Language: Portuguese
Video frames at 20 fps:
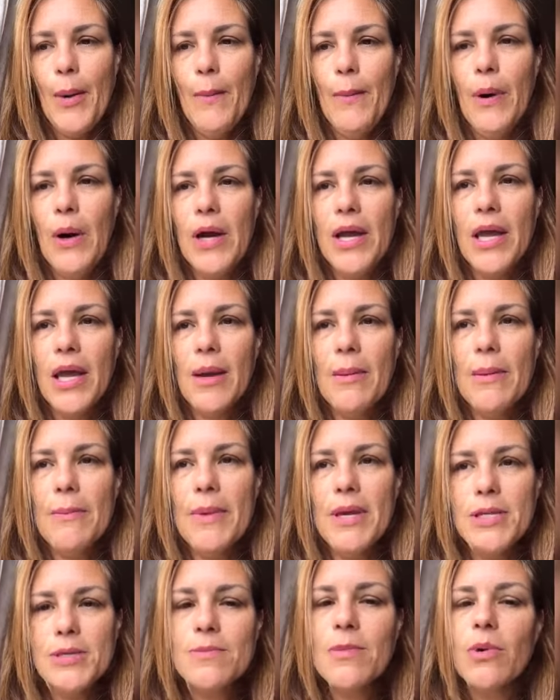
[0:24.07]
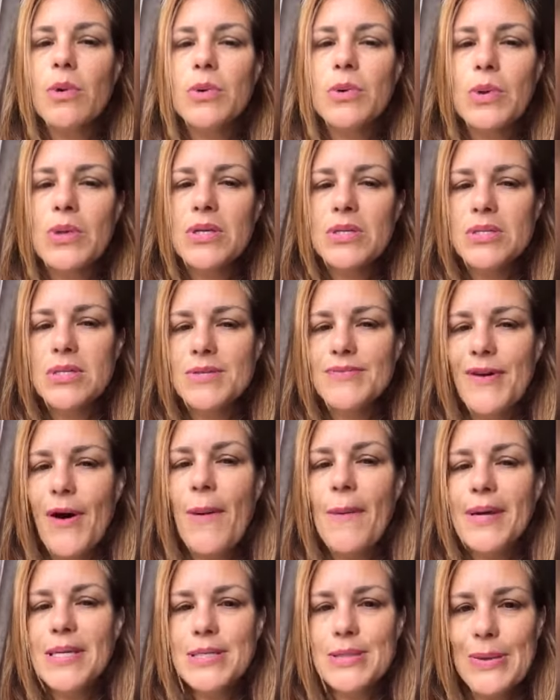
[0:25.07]
porque mesmo com todas as
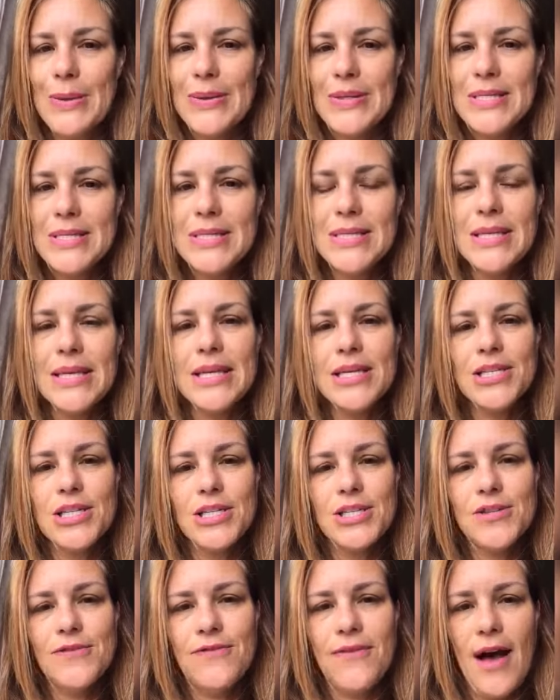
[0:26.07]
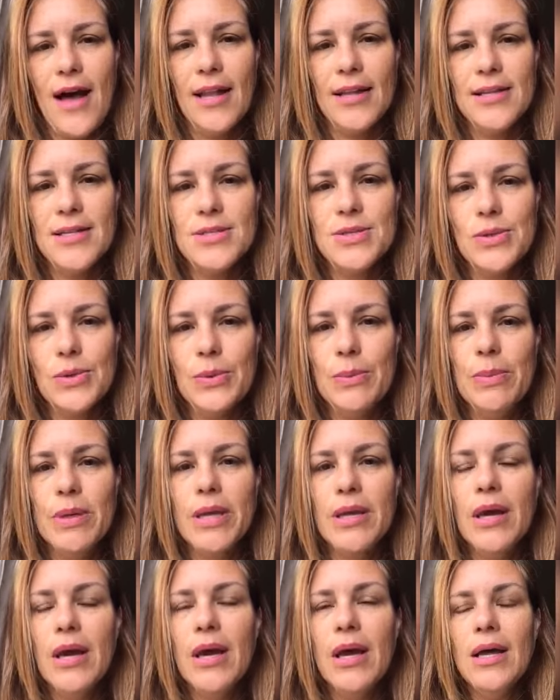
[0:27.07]
formações e que a gente fala
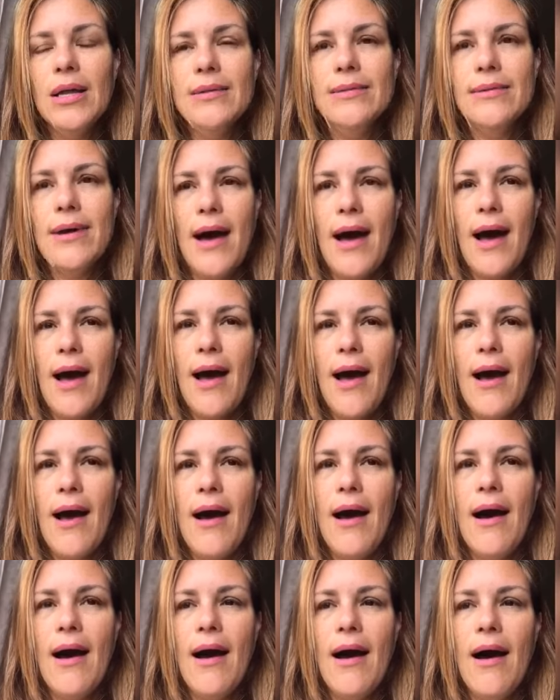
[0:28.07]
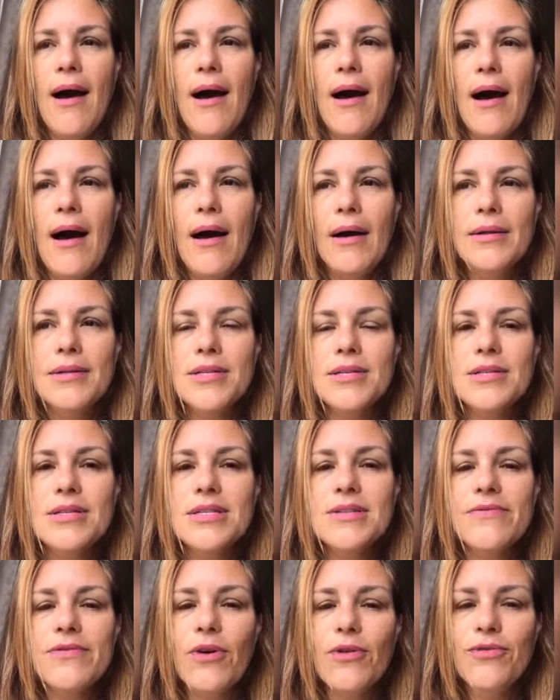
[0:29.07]
sobre tá
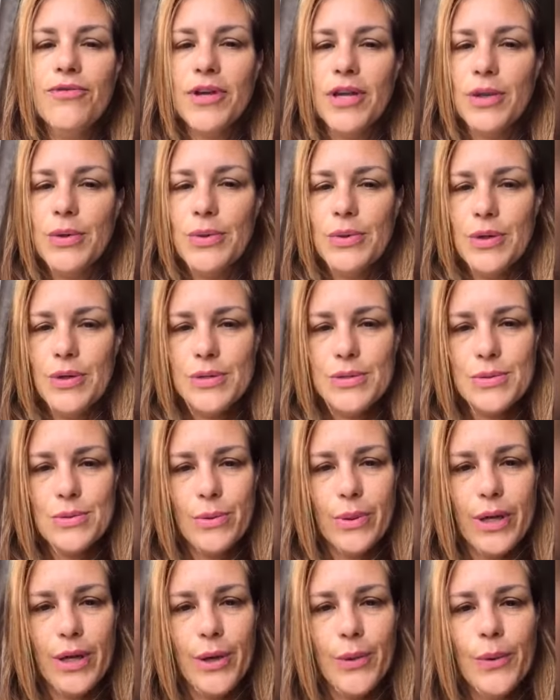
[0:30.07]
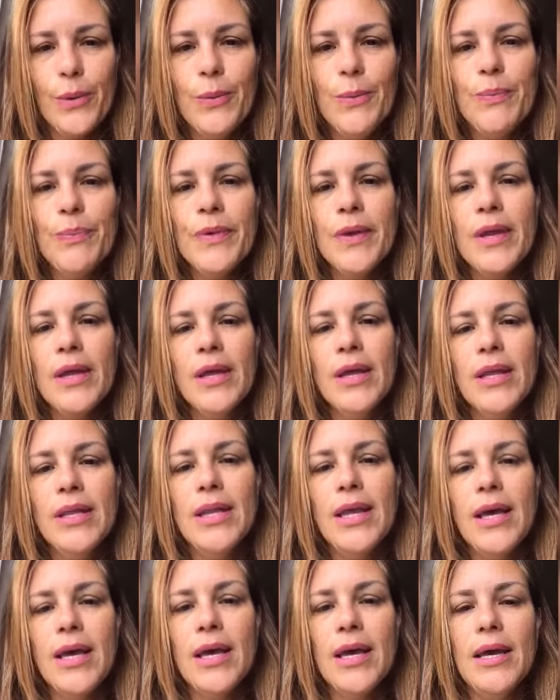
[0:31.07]
desenvolvendo o nosso eu,
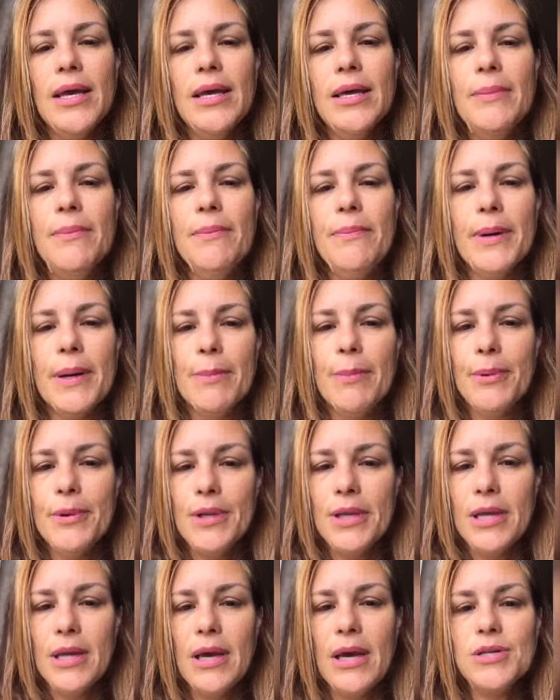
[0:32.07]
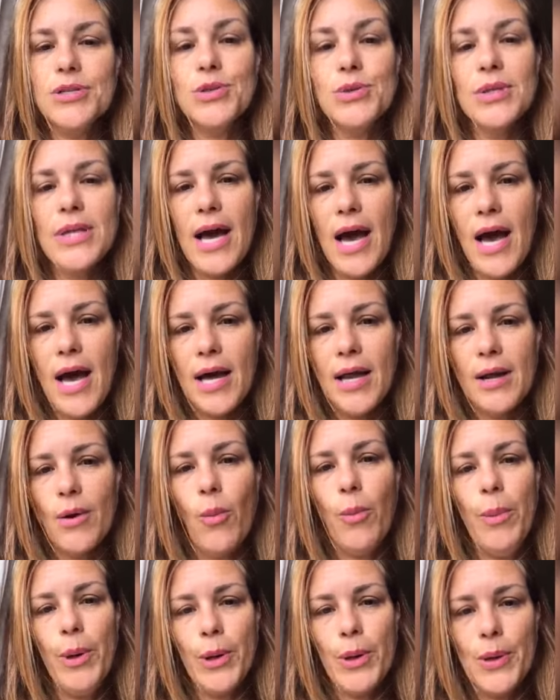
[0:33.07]
né? E para poder ajudar
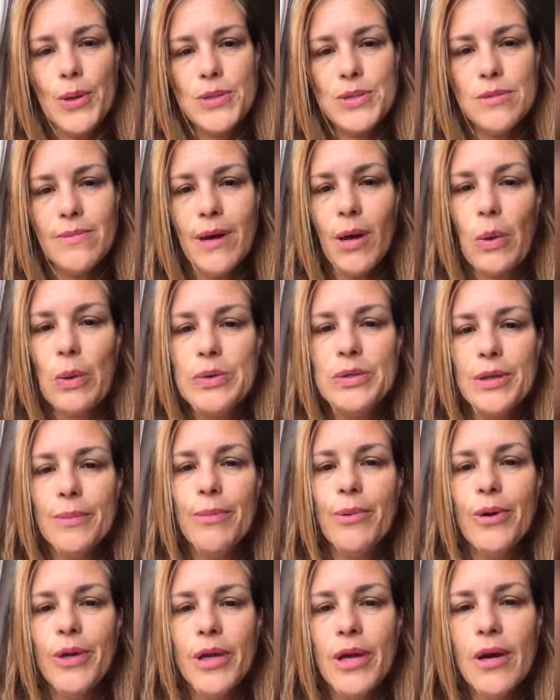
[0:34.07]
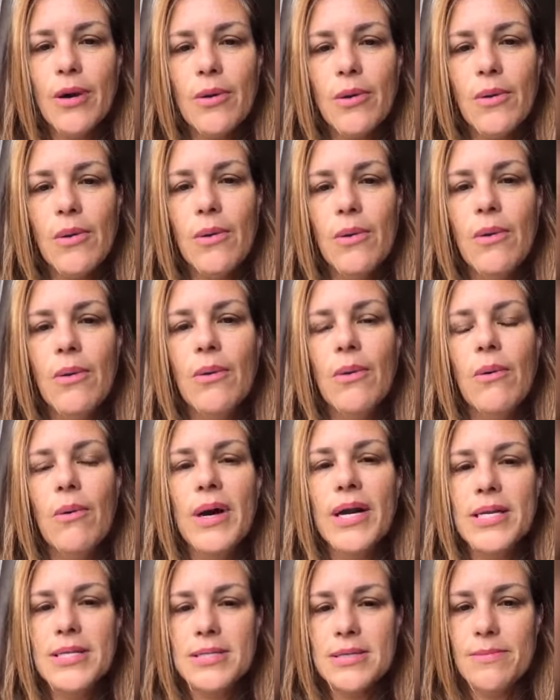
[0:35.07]
o próximo, a contribuir com o
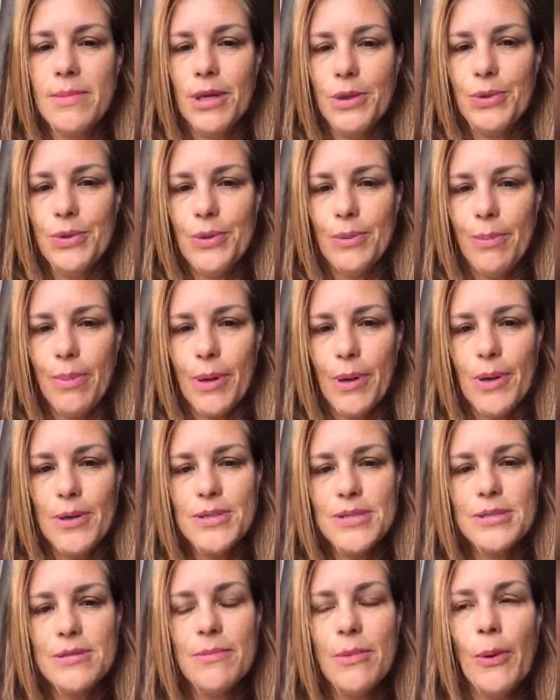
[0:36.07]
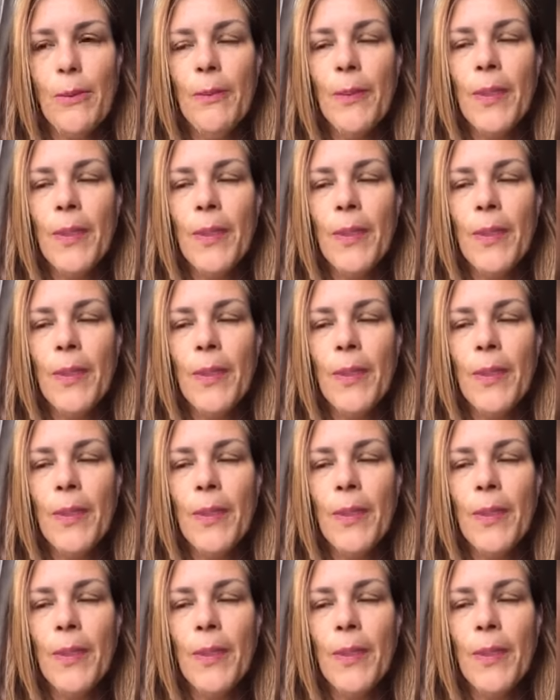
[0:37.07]
crescimento do próximo.